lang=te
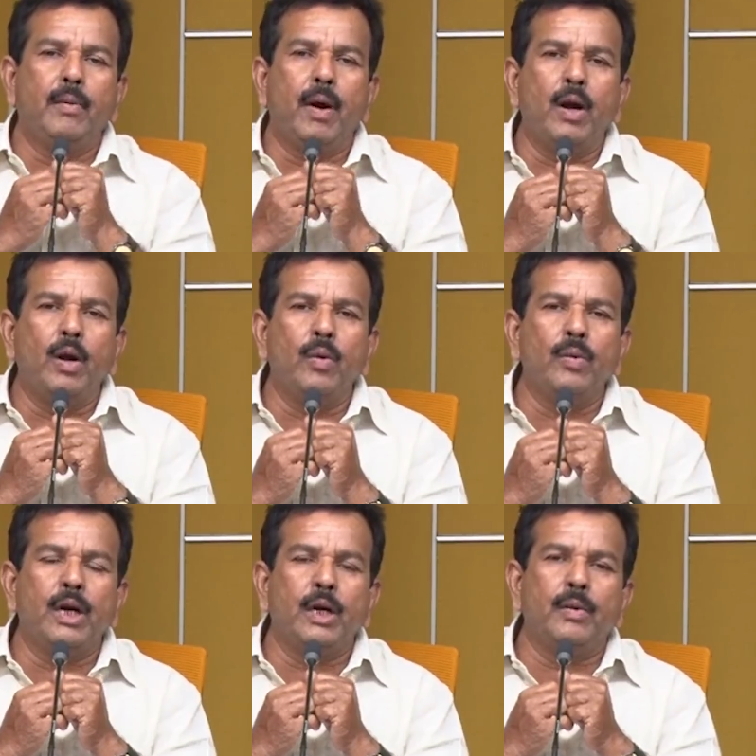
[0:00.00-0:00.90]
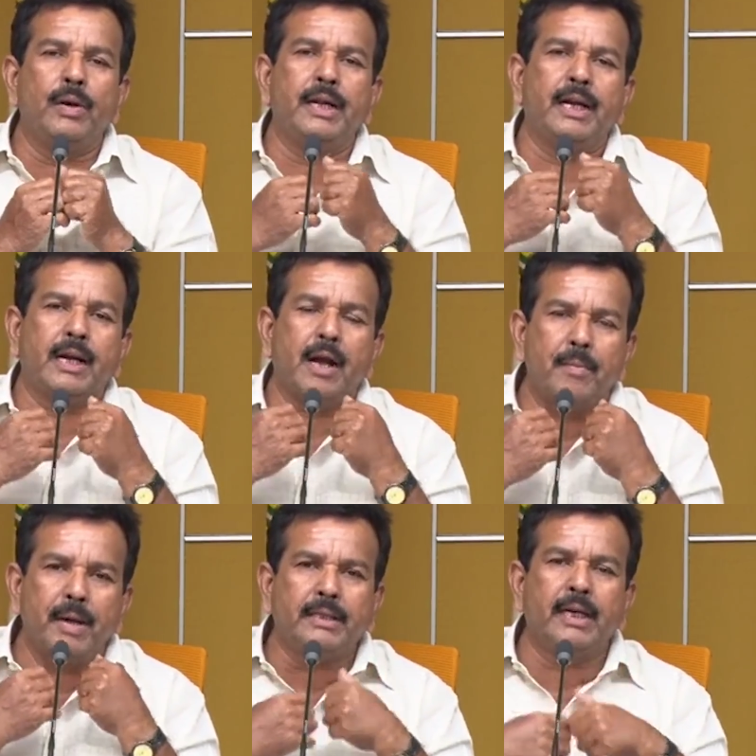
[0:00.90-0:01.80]
విజయవాడలో ఉన్నటువంటి
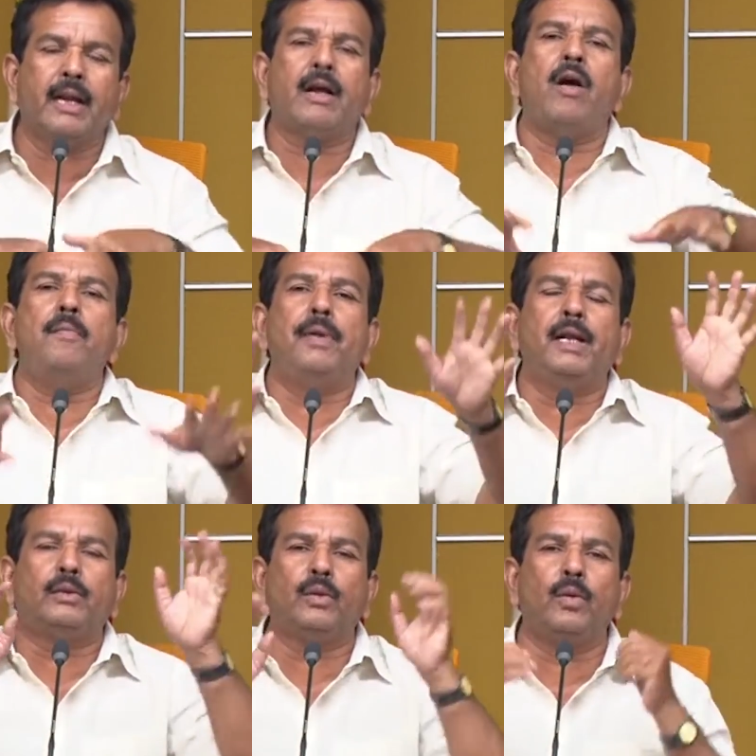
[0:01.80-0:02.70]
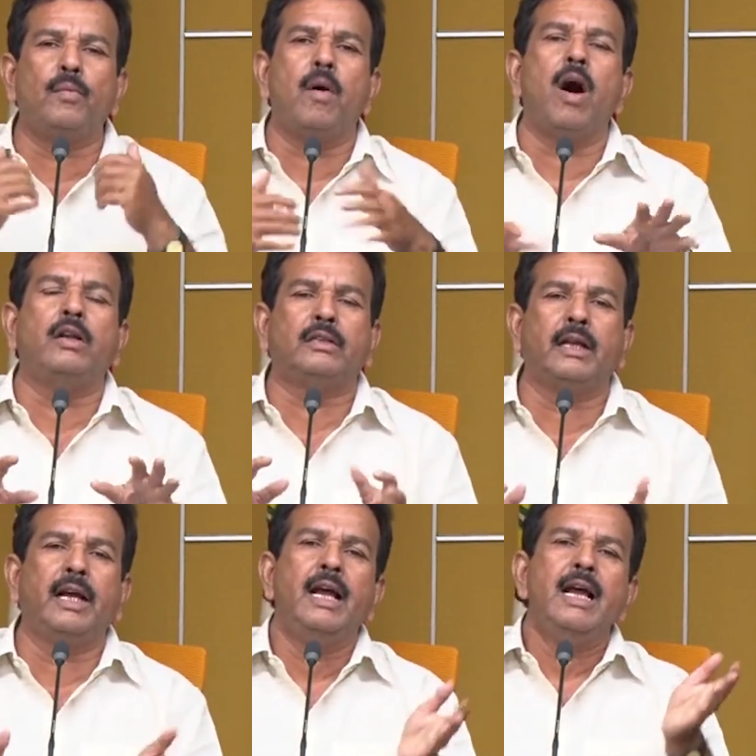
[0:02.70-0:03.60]
కమర్షియల్ కాంప్లెక్స్లు
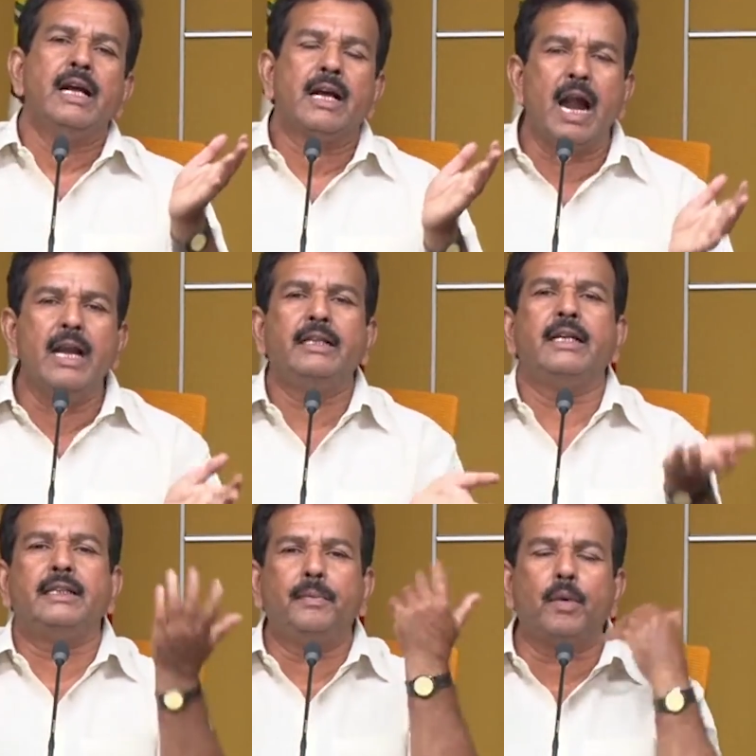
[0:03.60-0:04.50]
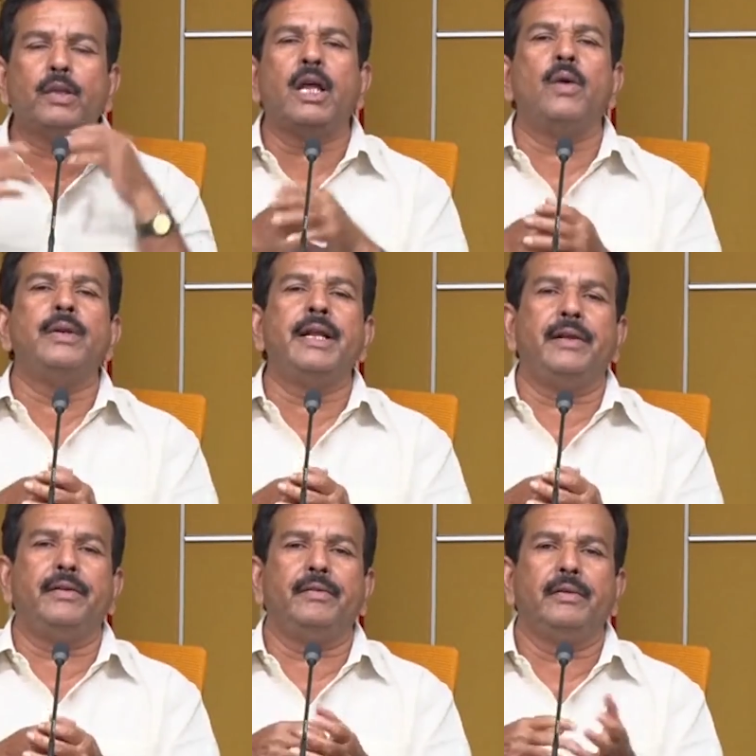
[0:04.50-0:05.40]
మాల్సే ఖాళీ చేసి పోతూ
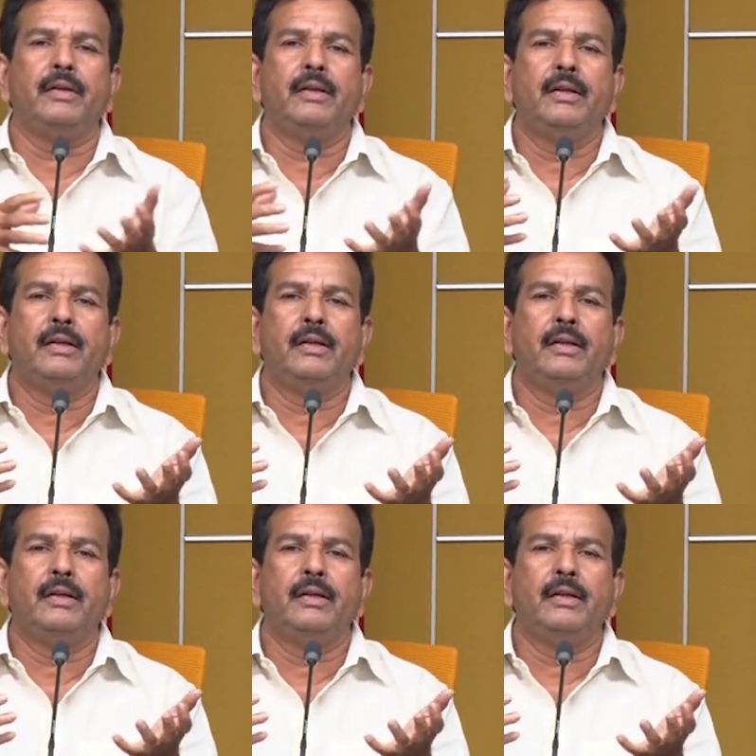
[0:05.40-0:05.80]
ఉన్నాయి